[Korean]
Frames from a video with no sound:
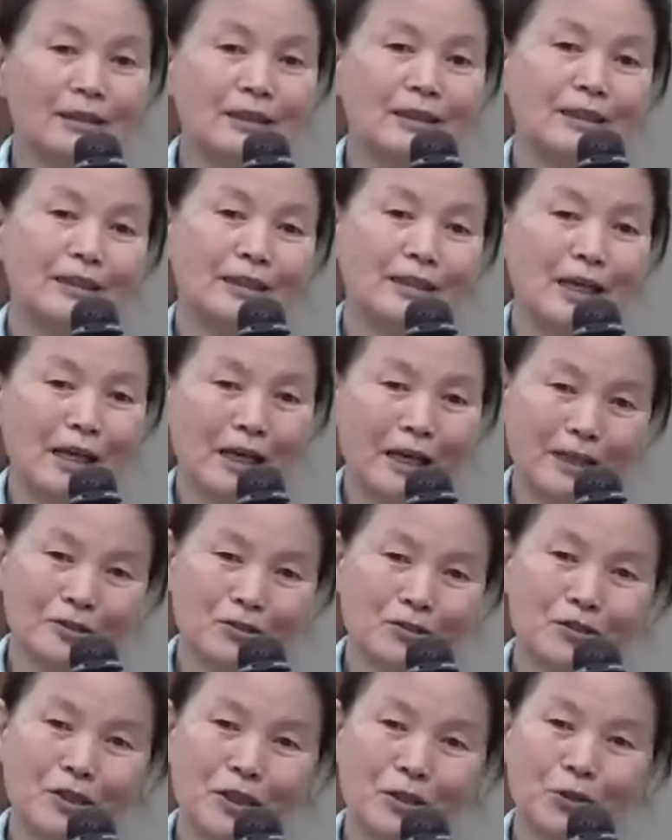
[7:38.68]
그렇게
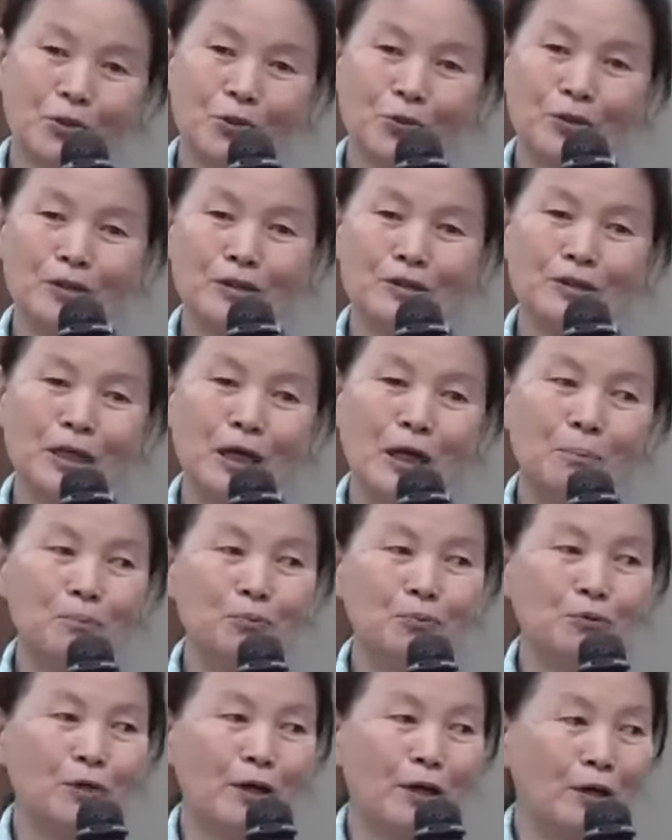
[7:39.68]
아주 그냥 교회를
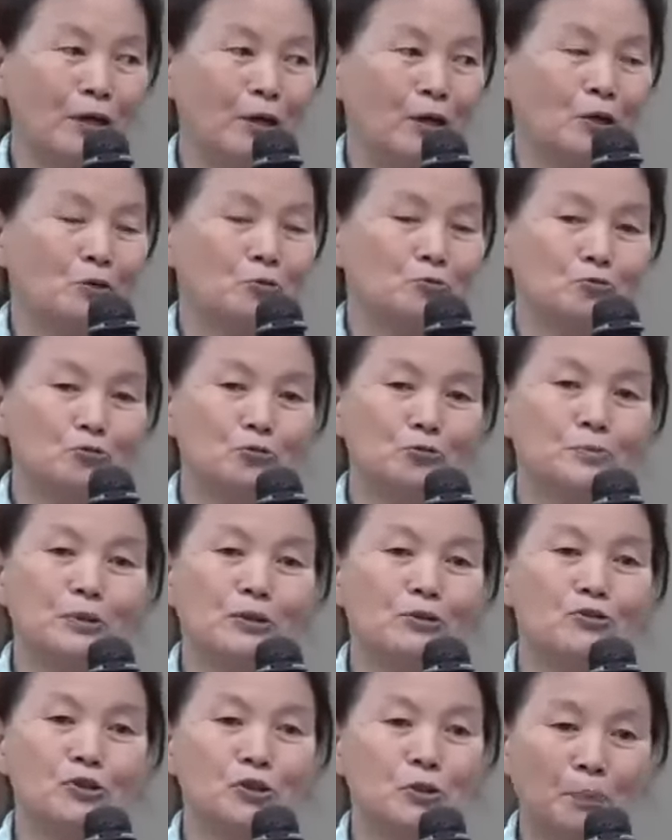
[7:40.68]
예쁘게
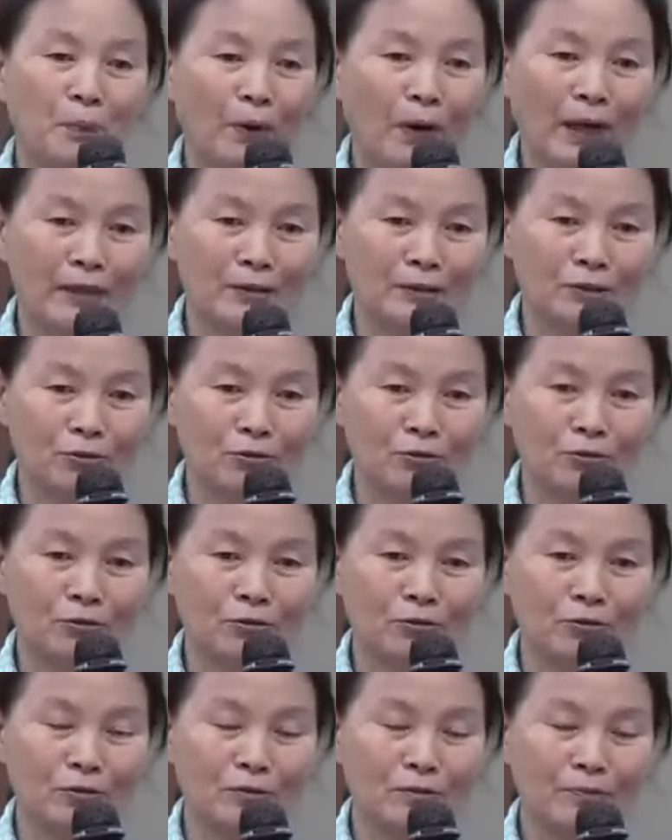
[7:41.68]
꾸미고
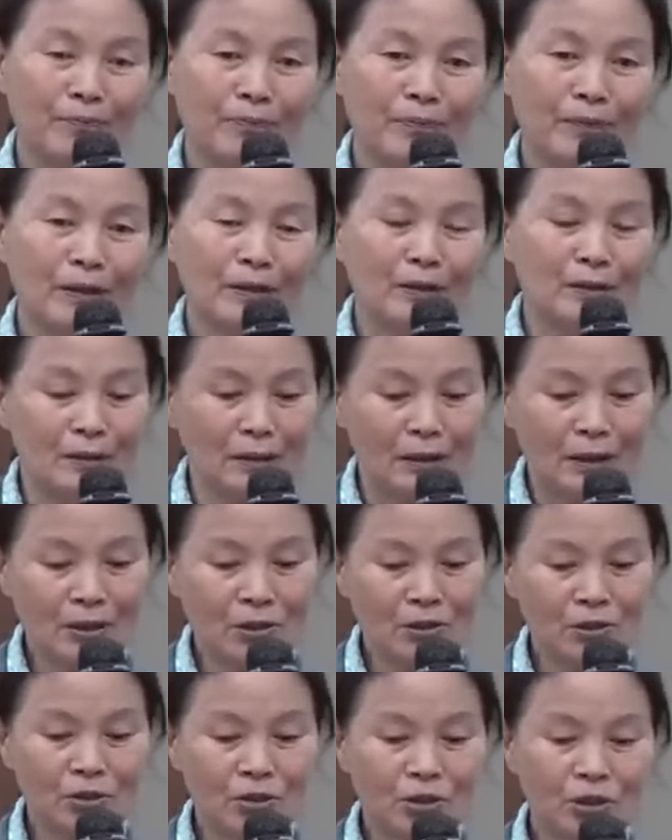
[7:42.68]
싶어가지고
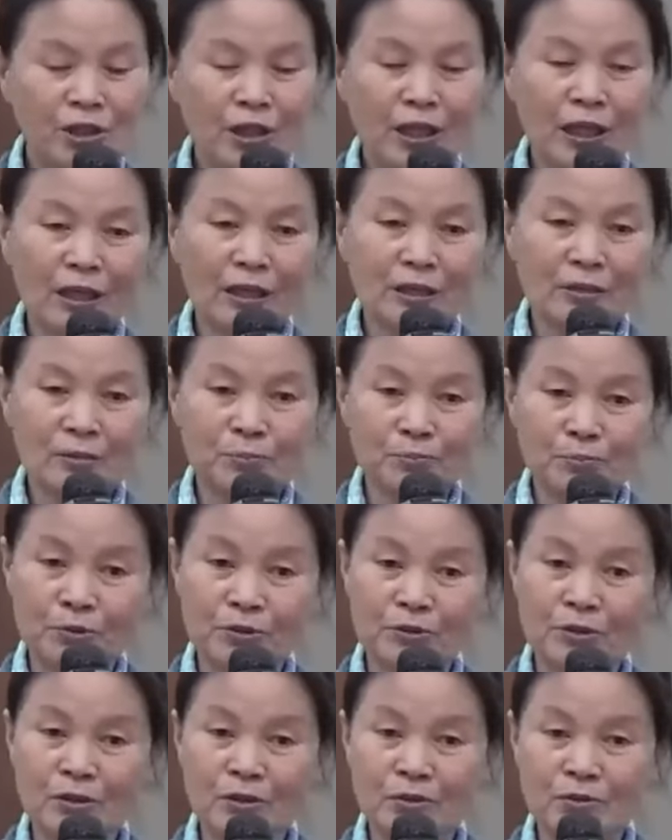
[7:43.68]
그래서 지나가던
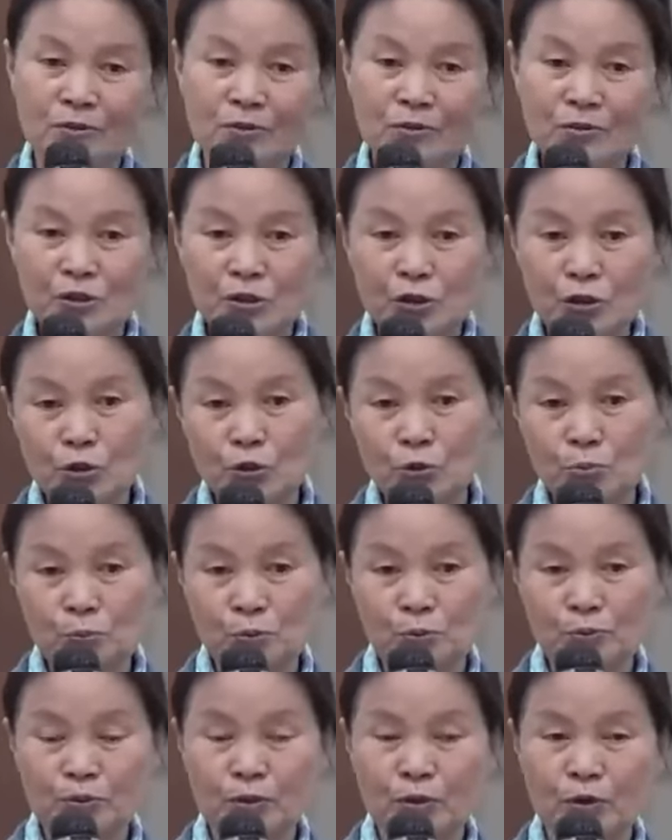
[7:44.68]
분들도 신은
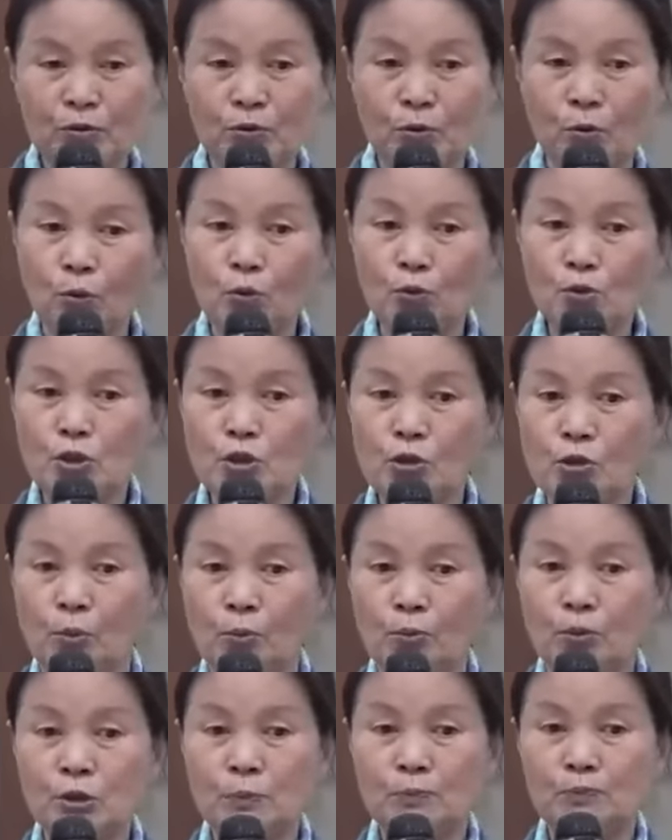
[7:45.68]
부부들도 꽃이
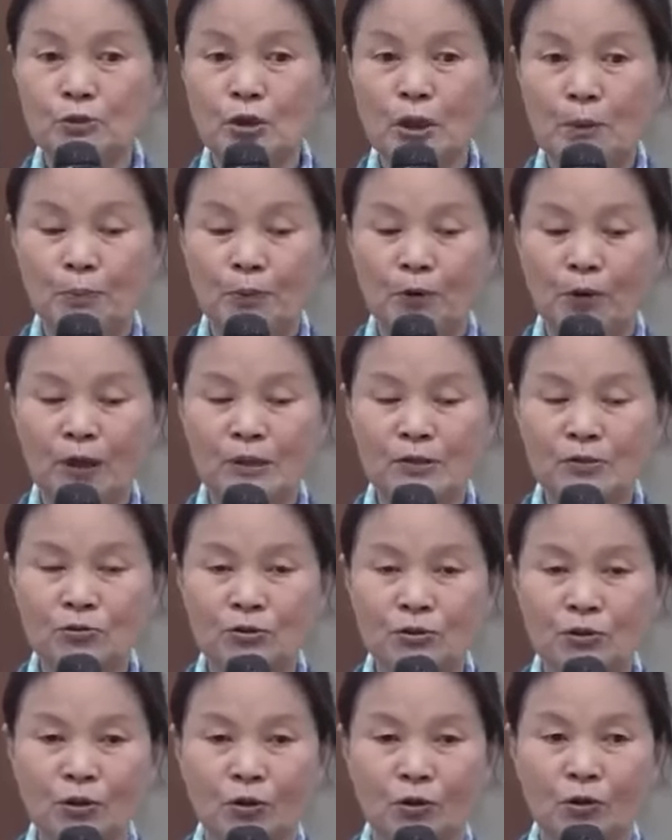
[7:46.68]
너무 이쁘게
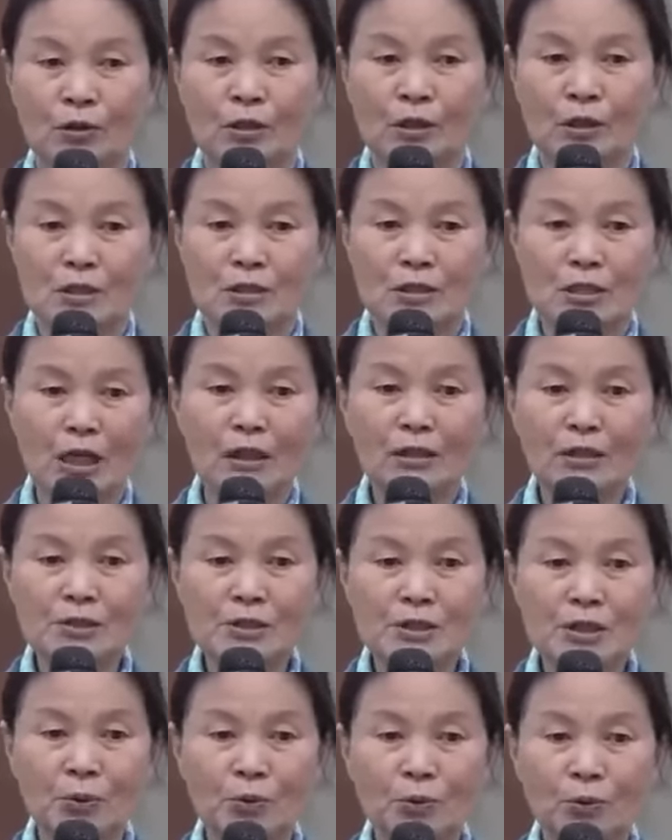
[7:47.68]
펴가지고요 차를
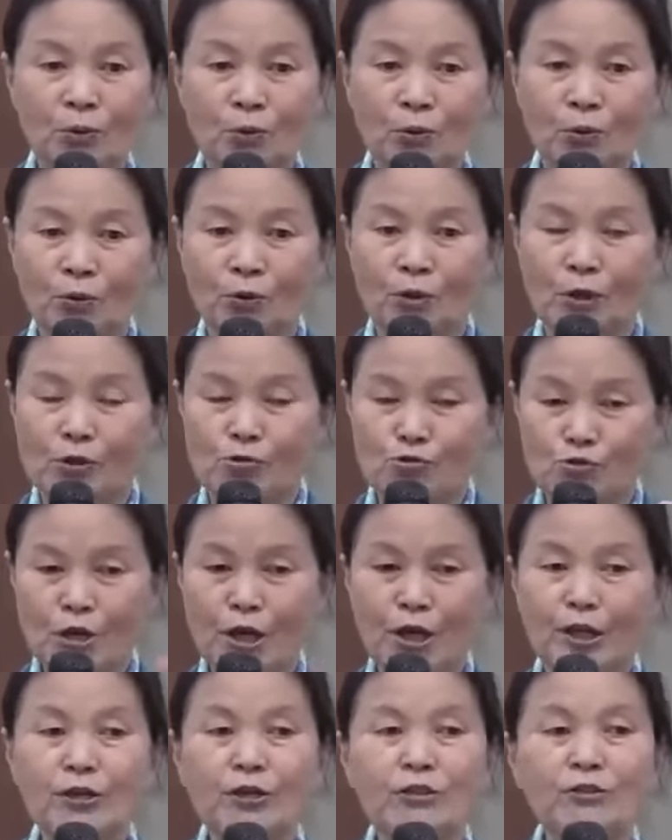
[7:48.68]
세워놓고
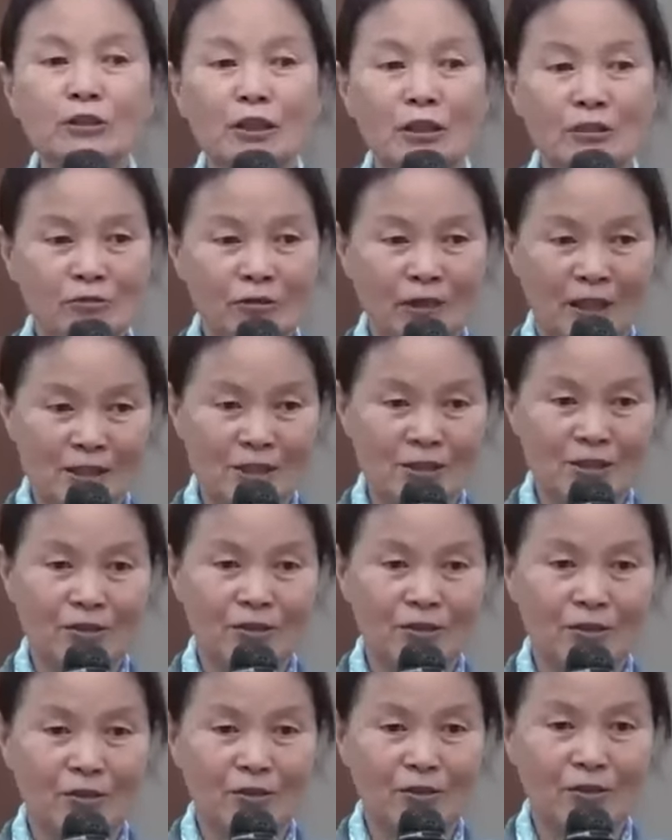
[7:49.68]
촬영을 하고
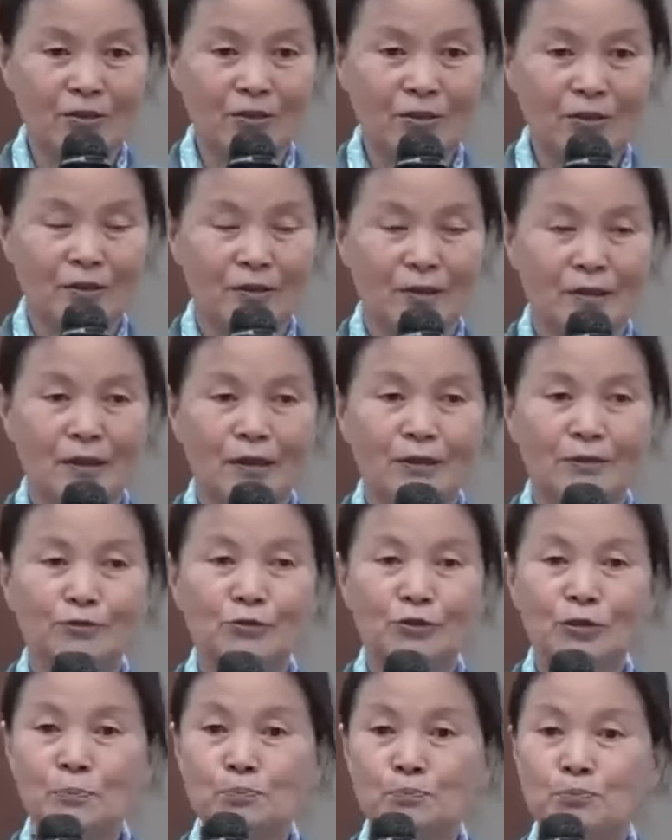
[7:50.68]
갔어요.
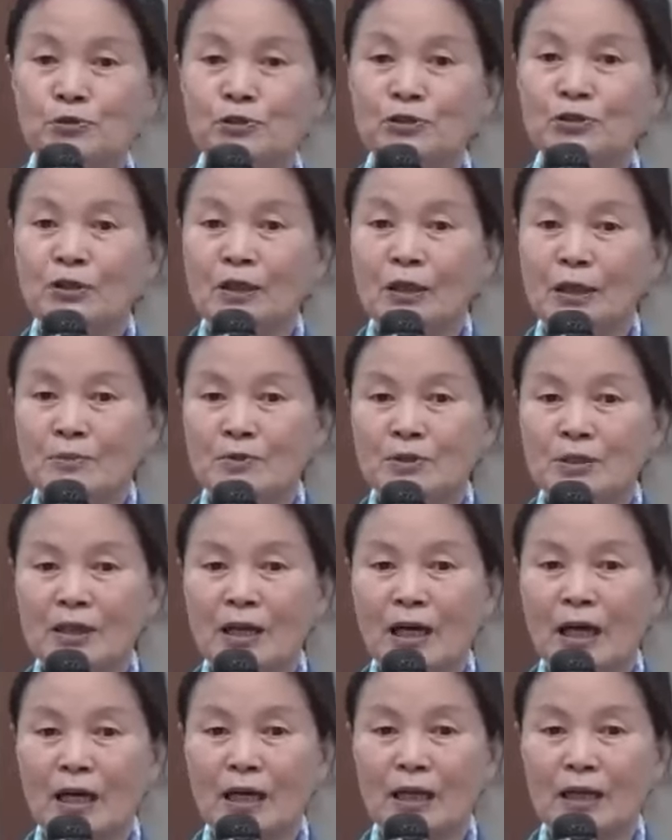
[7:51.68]
우리
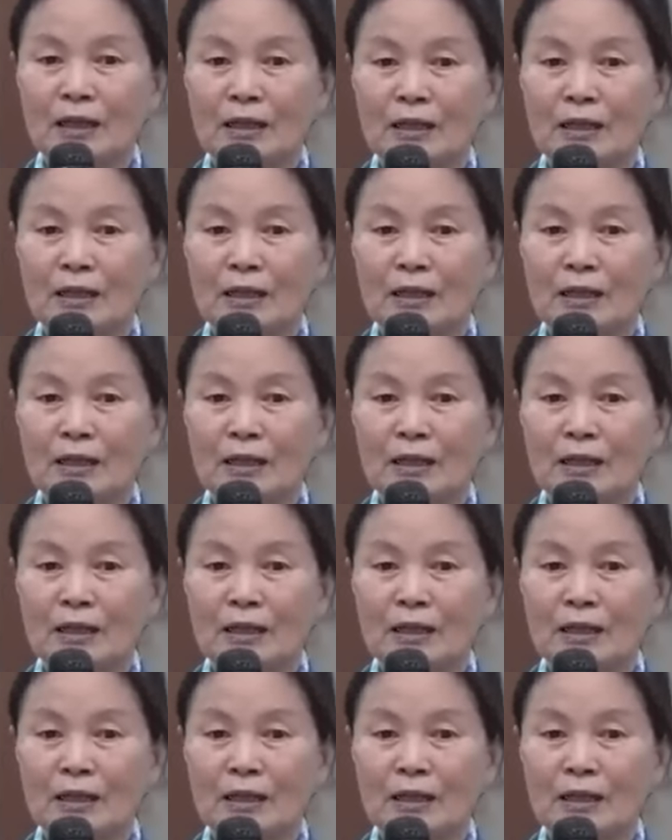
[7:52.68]
부지런합시다.